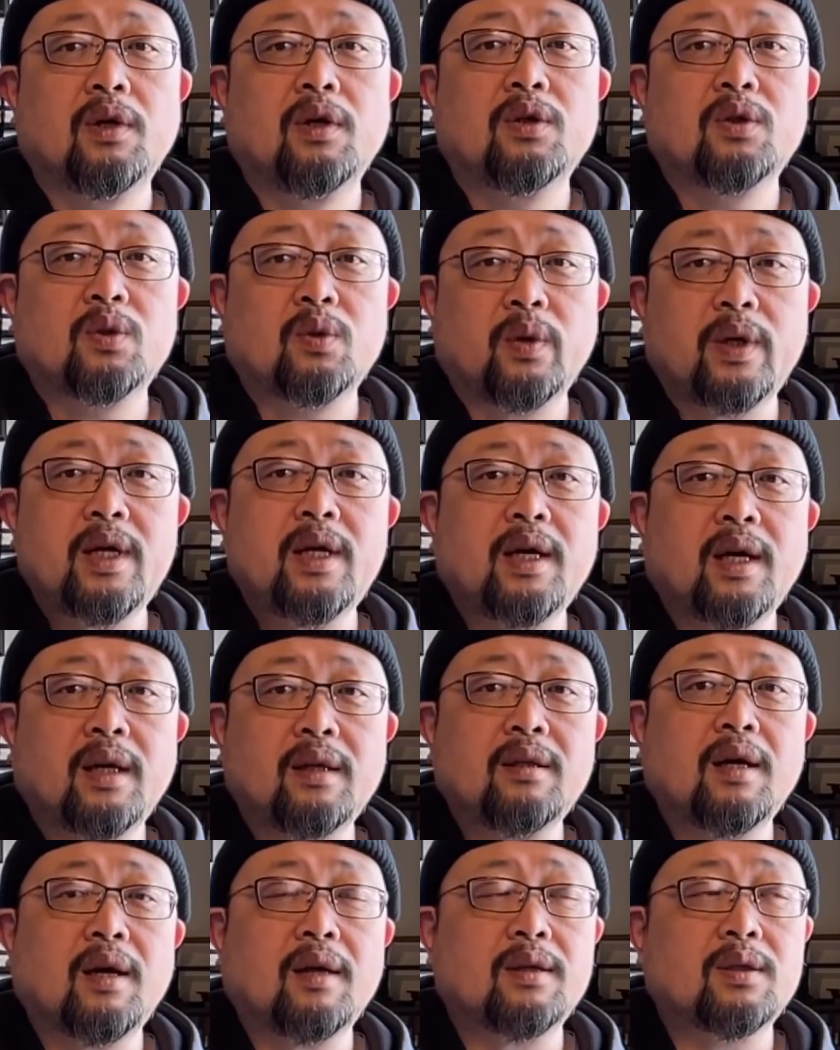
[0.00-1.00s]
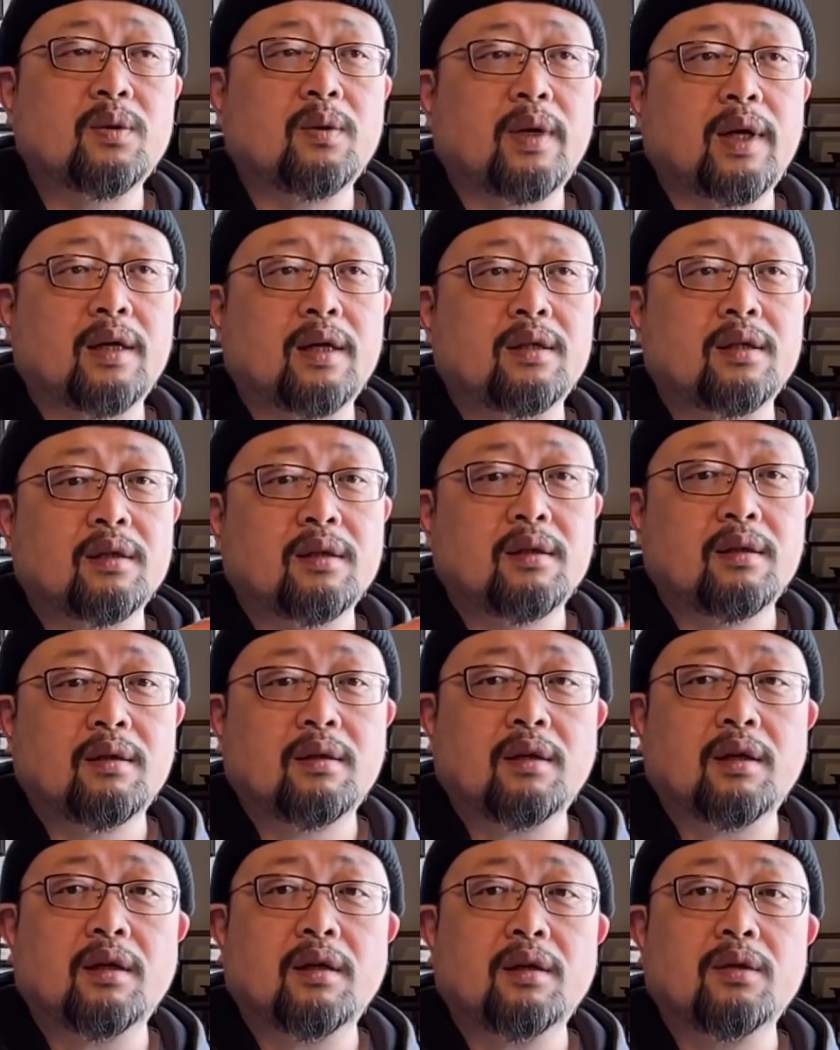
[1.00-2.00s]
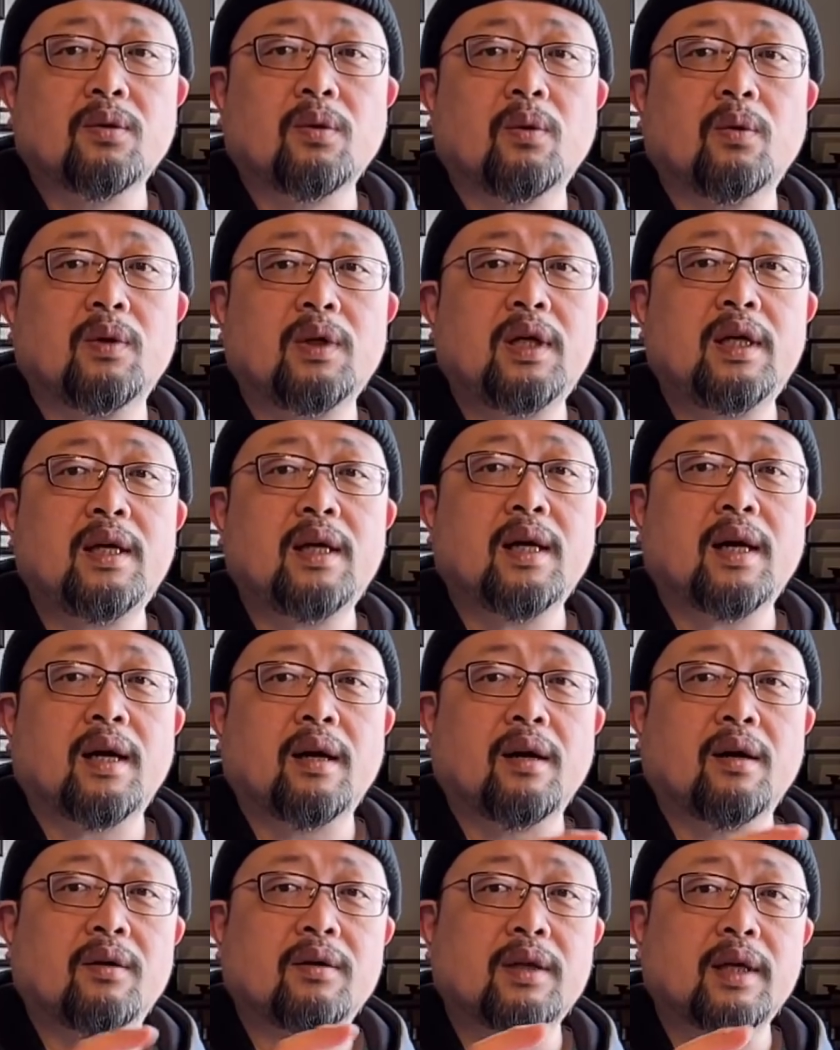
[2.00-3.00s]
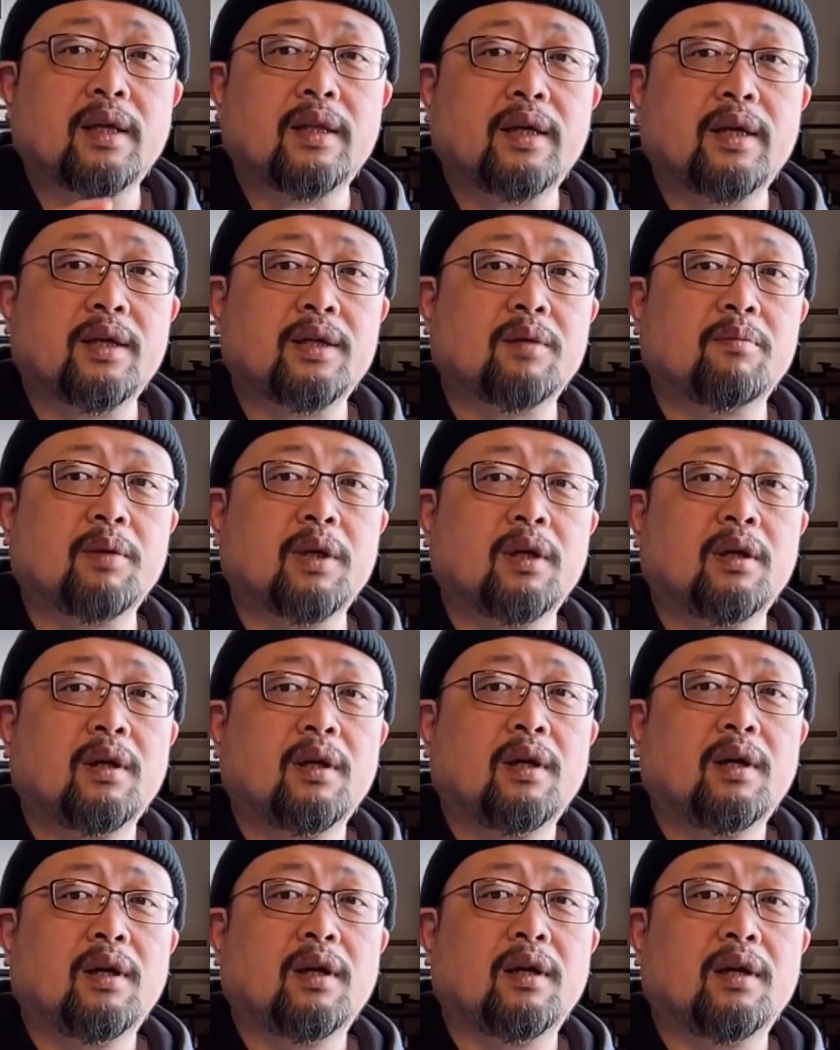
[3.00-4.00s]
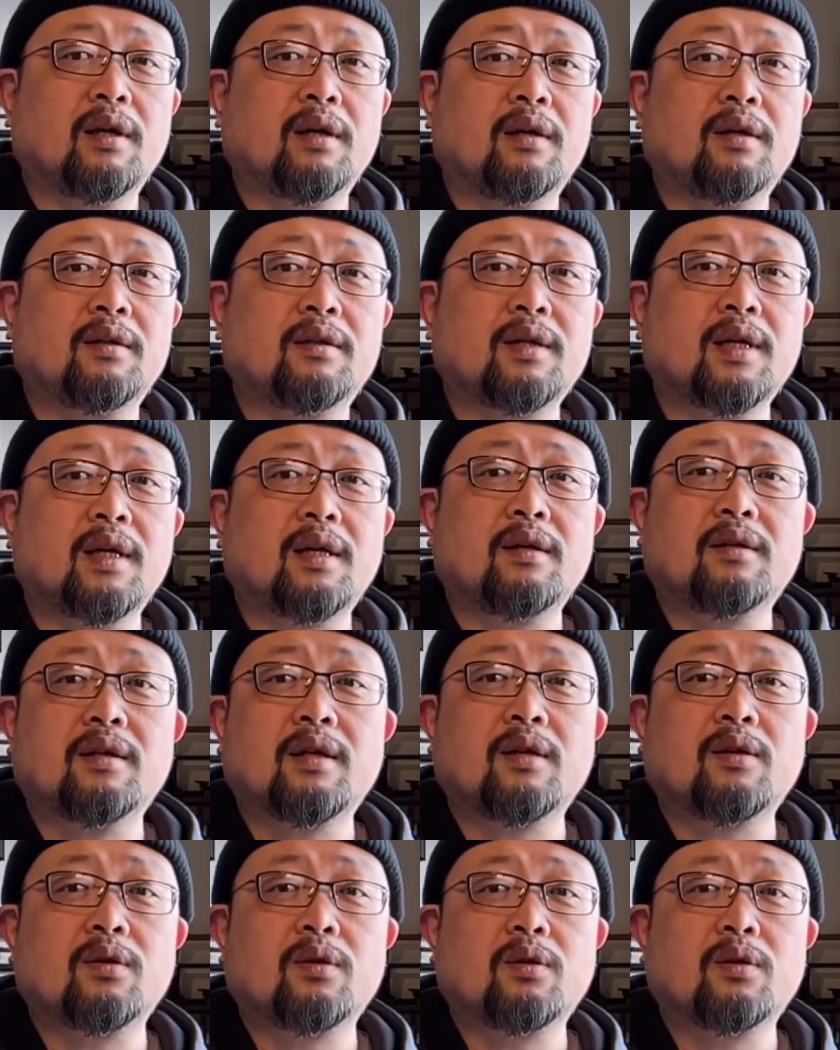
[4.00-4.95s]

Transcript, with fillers: 虽然他说呀是个人同意呀，然后在那什么呃在在